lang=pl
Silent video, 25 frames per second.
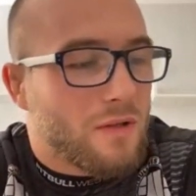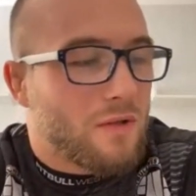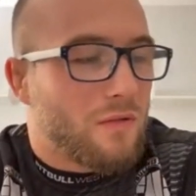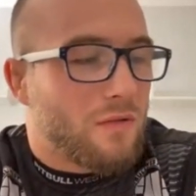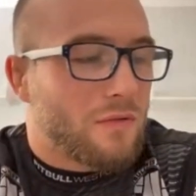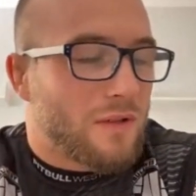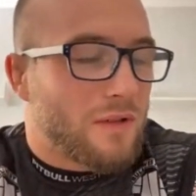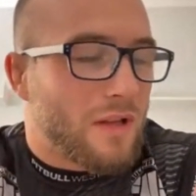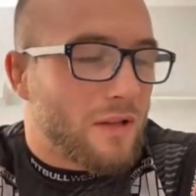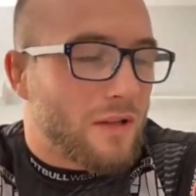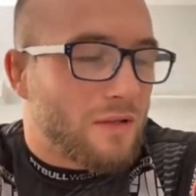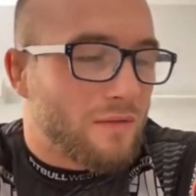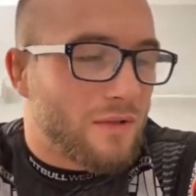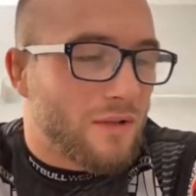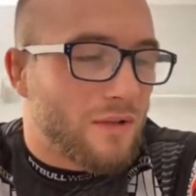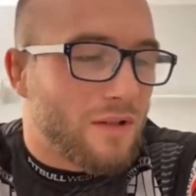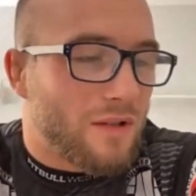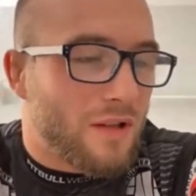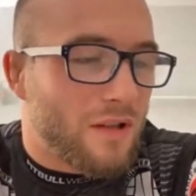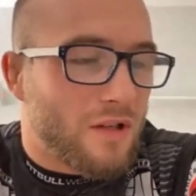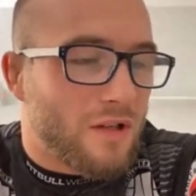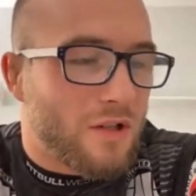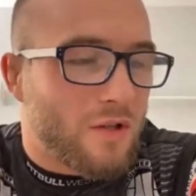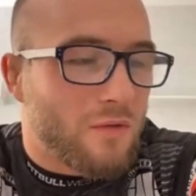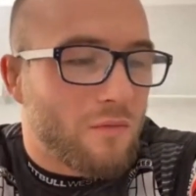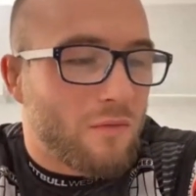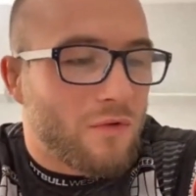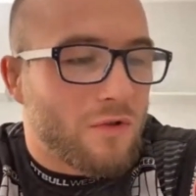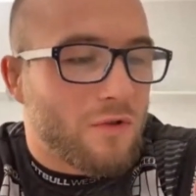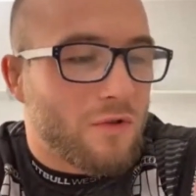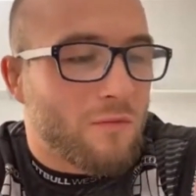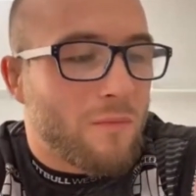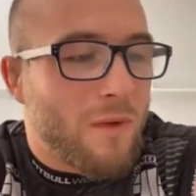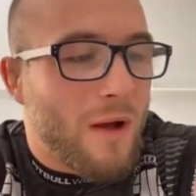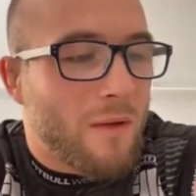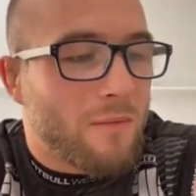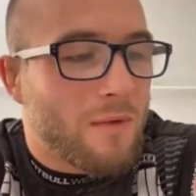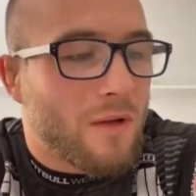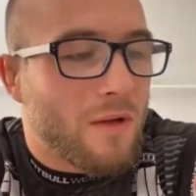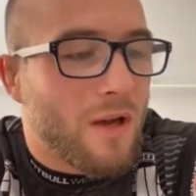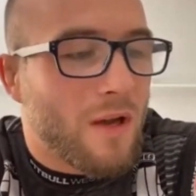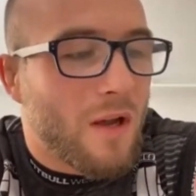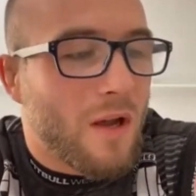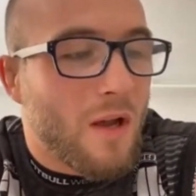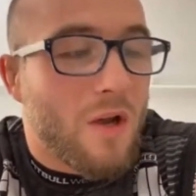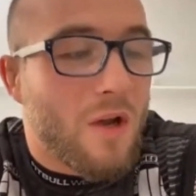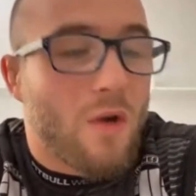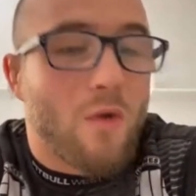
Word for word: kontaktu ze starszymi osobami.